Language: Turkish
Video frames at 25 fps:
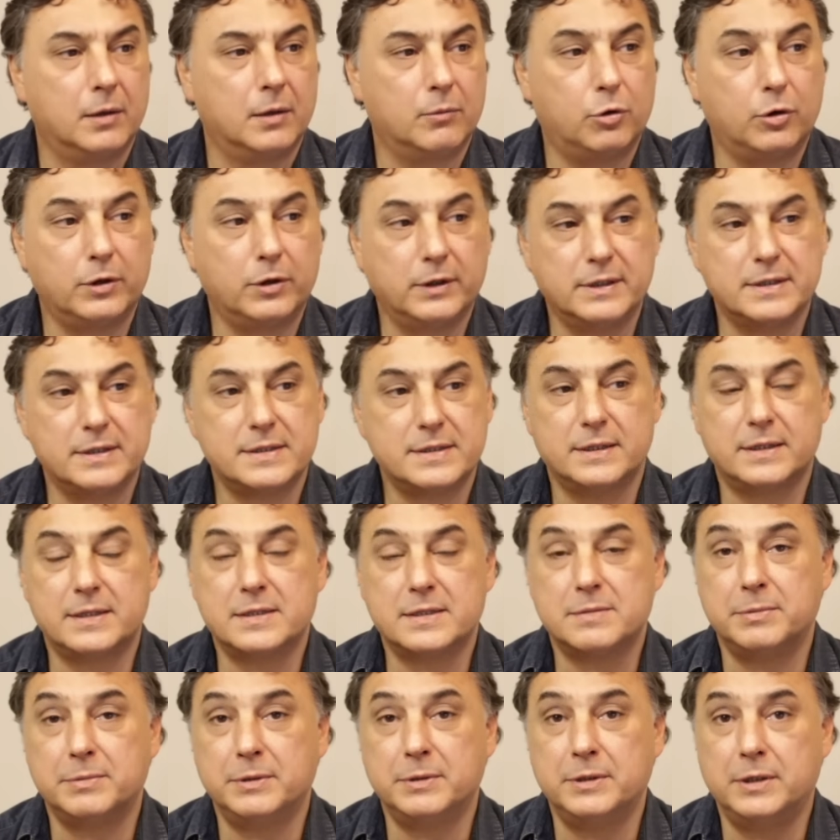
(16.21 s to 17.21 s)
Bu arada
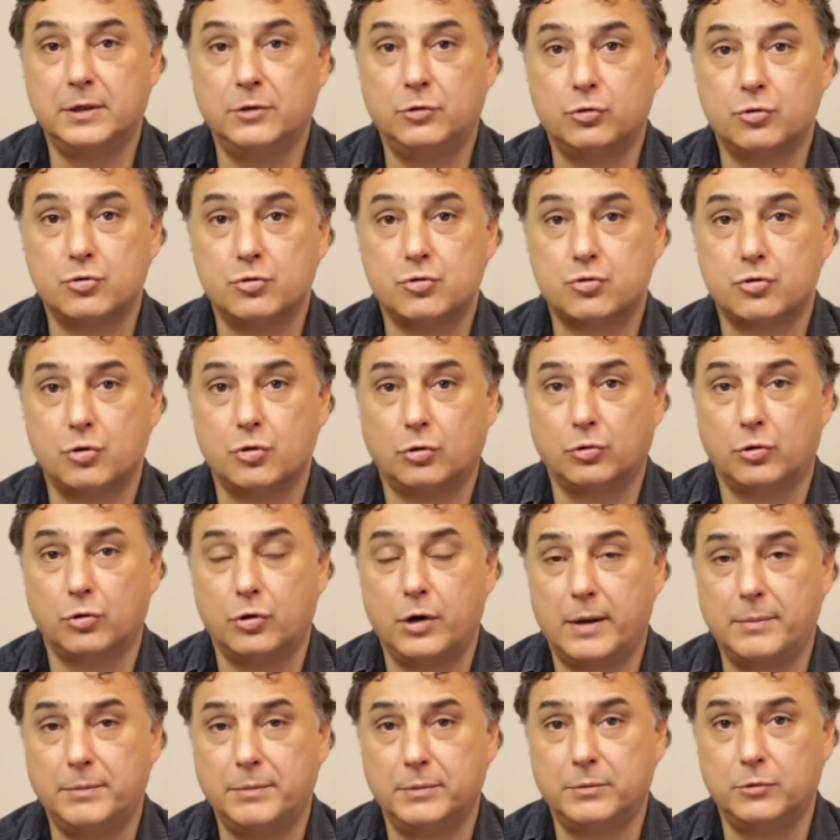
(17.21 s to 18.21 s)
8700 çok
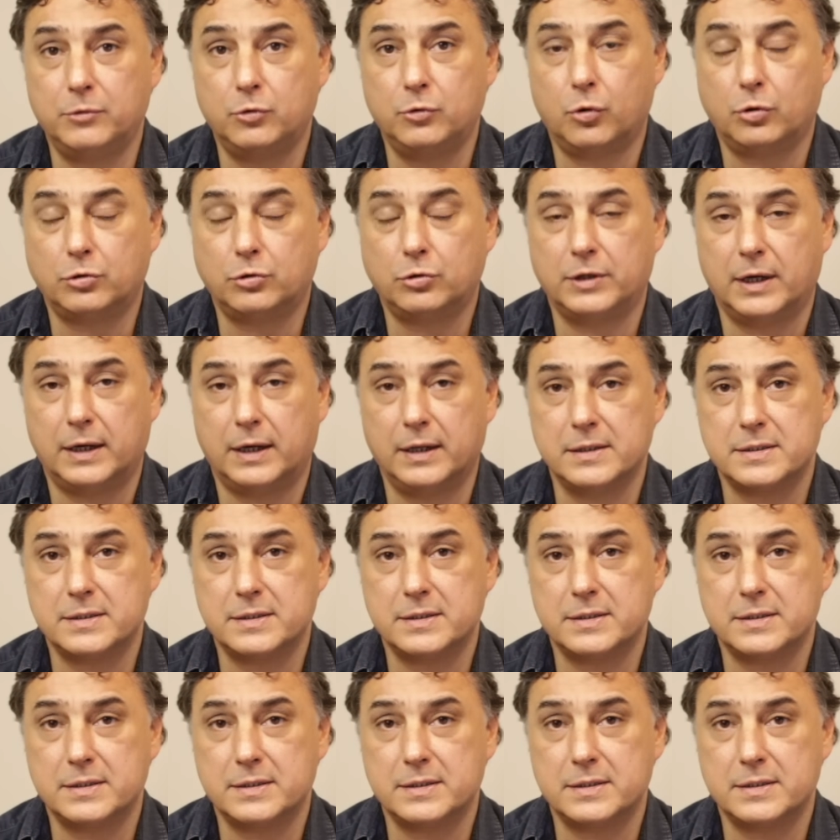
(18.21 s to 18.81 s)
önemli bir nokta.